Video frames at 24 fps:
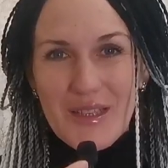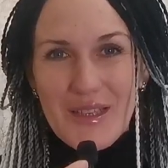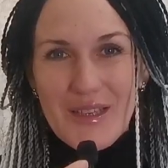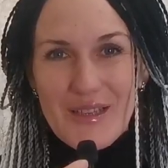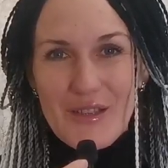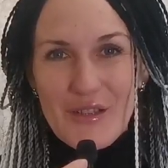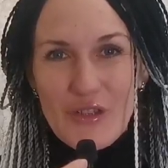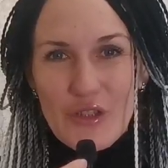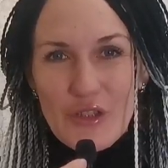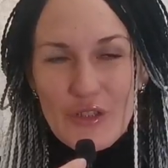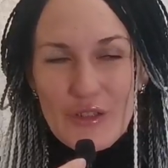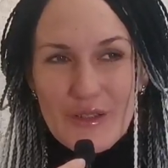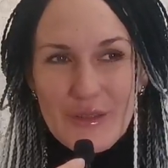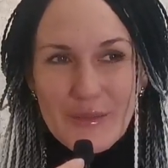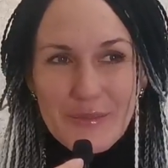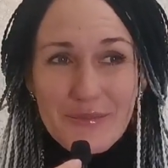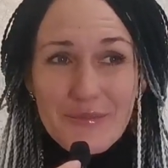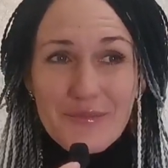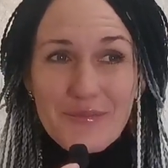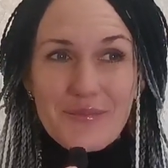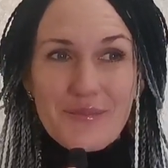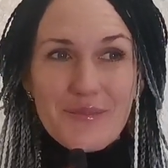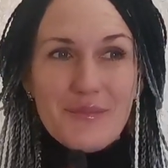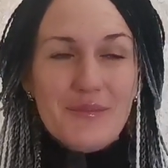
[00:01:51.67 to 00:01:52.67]
я решила,
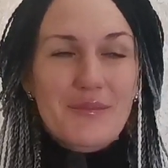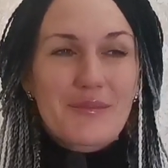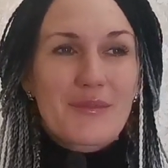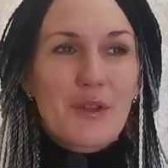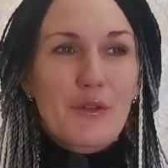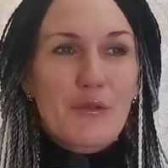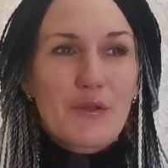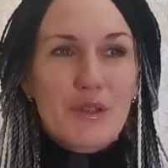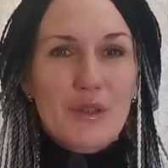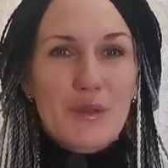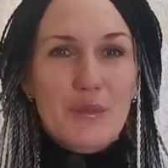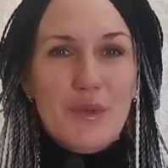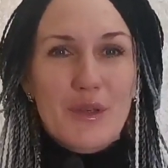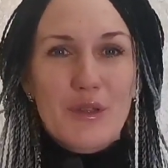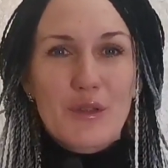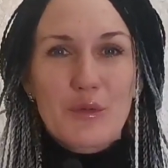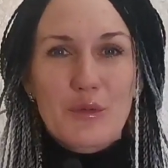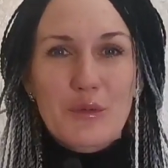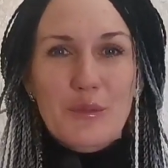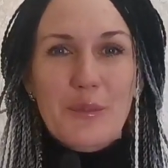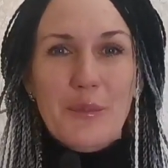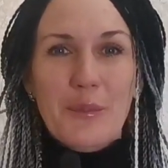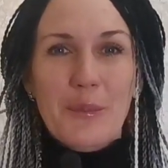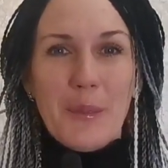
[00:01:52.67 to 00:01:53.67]
в этом
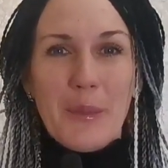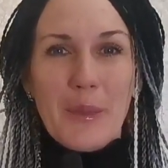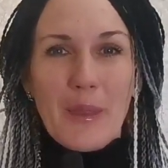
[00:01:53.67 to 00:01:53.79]
году.